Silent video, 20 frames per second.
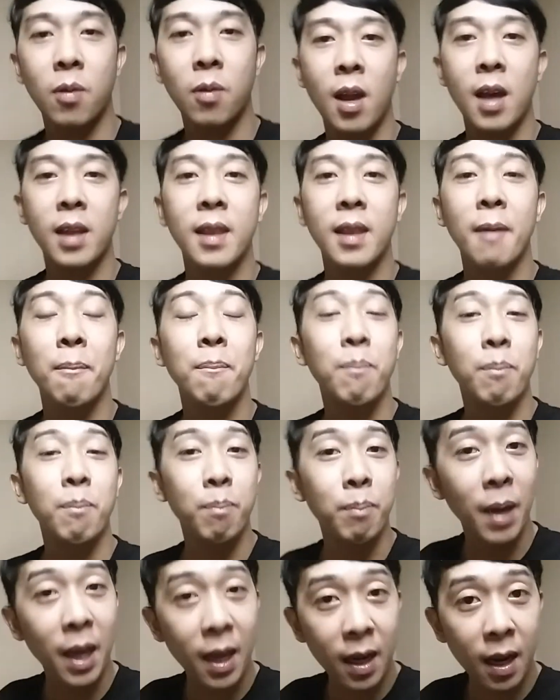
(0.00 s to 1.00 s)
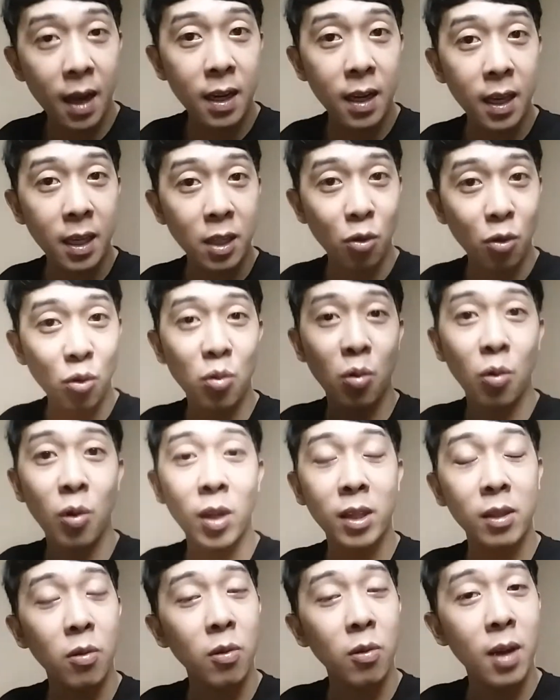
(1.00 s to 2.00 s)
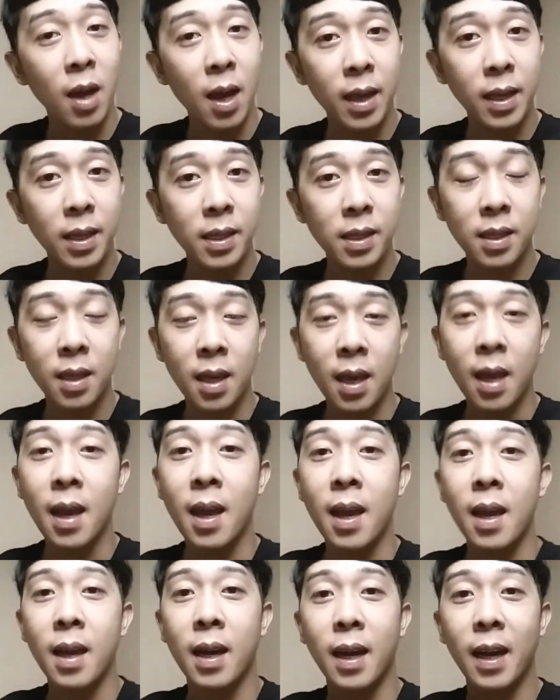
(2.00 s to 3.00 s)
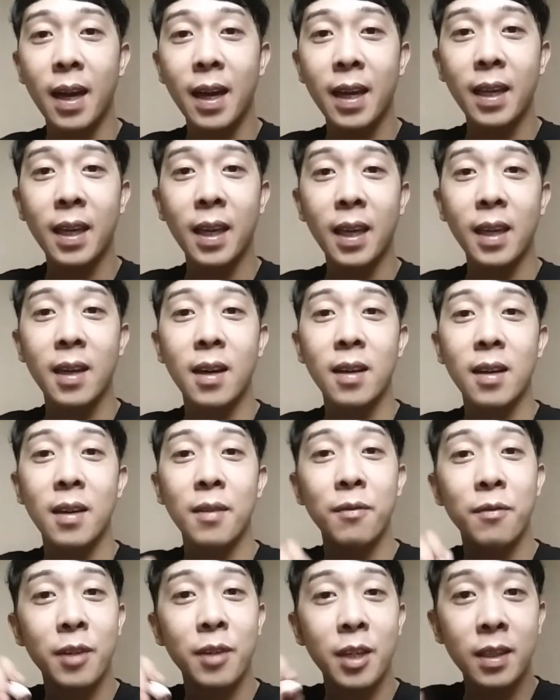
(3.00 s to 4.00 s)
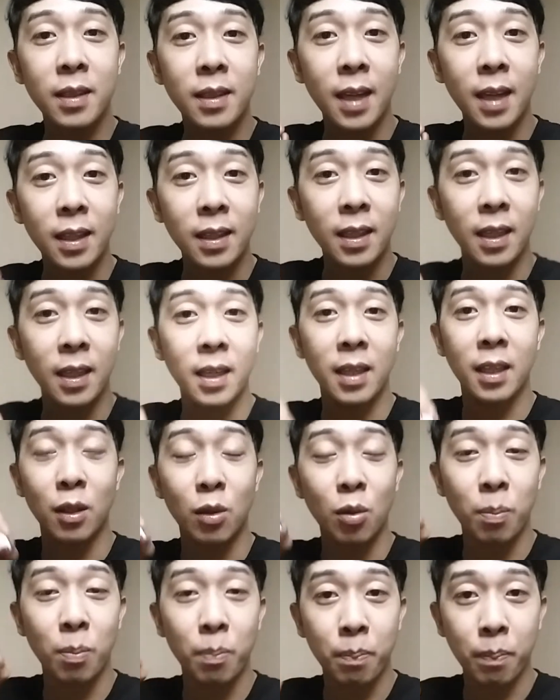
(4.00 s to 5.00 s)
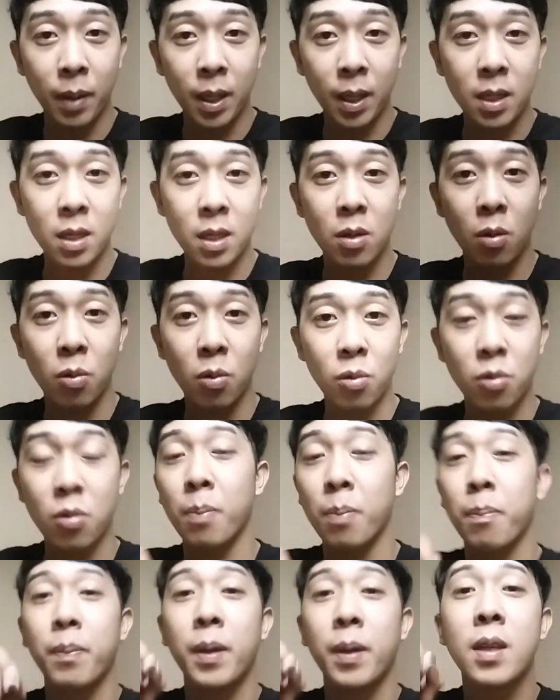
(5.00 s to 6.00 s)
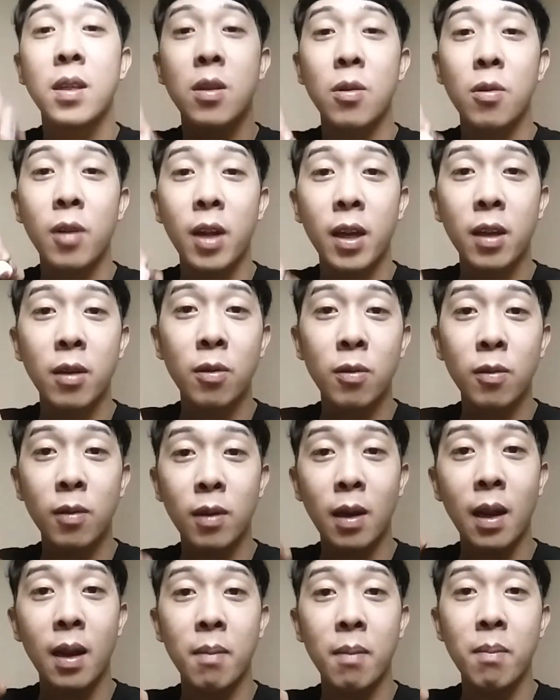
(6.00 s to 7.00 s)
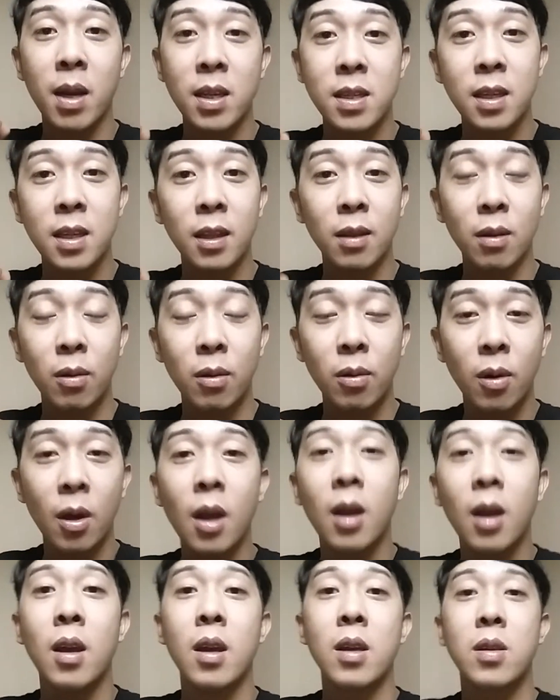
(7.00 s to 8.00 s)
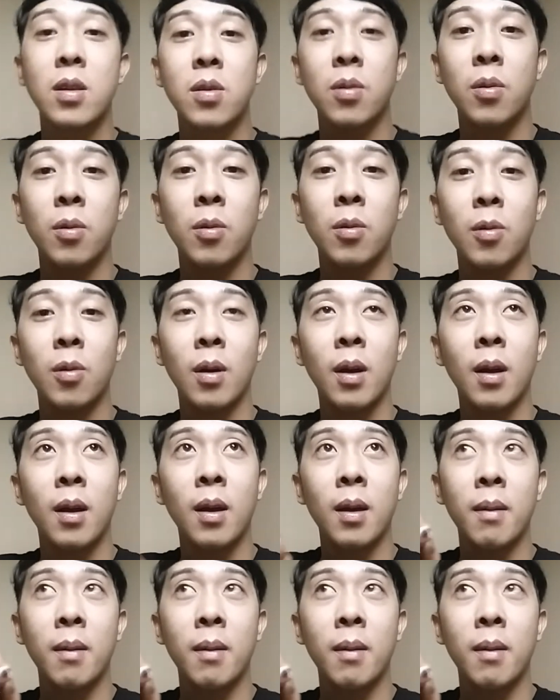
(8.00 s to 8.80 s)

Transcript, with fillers: So lahat ng pera na isusulat ko guys ay i convert natin into peso. So peso na yung lalabas nito. So